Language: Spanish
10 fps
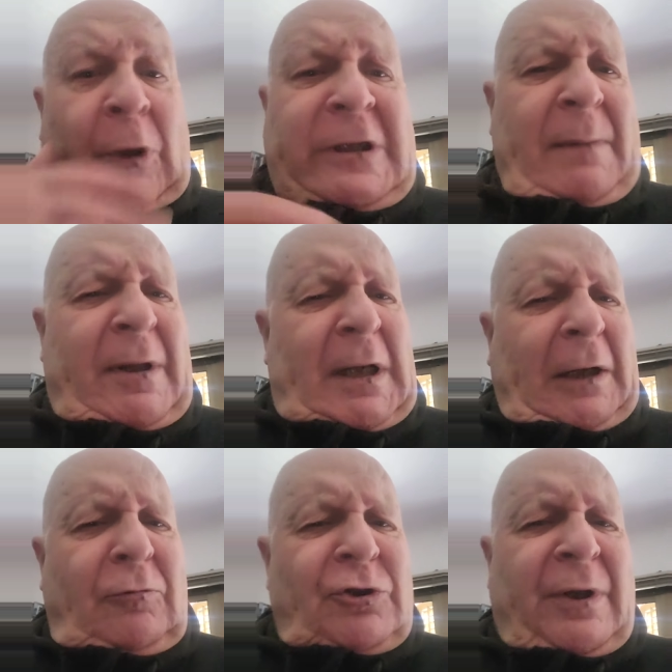o el tema del
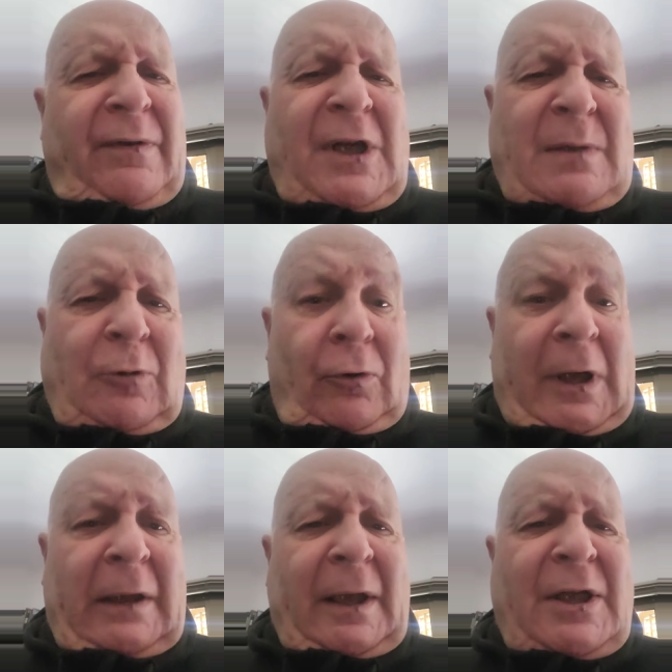agnosticismo, o
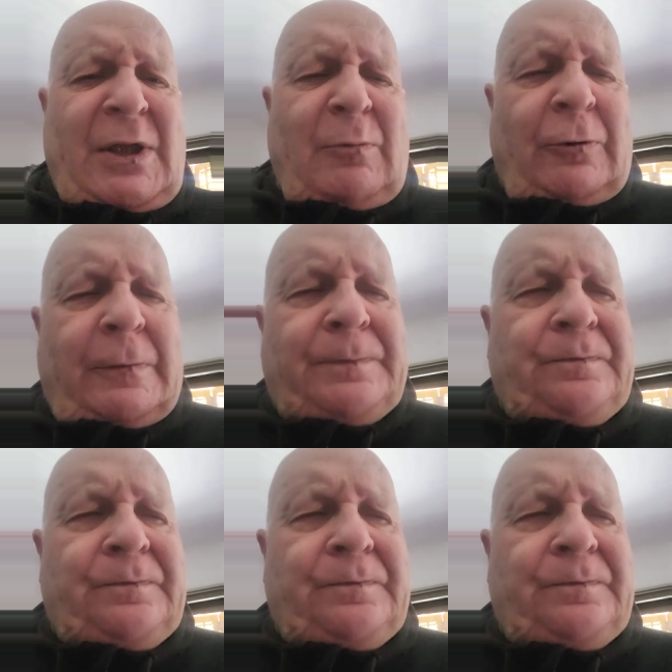del ateísmo.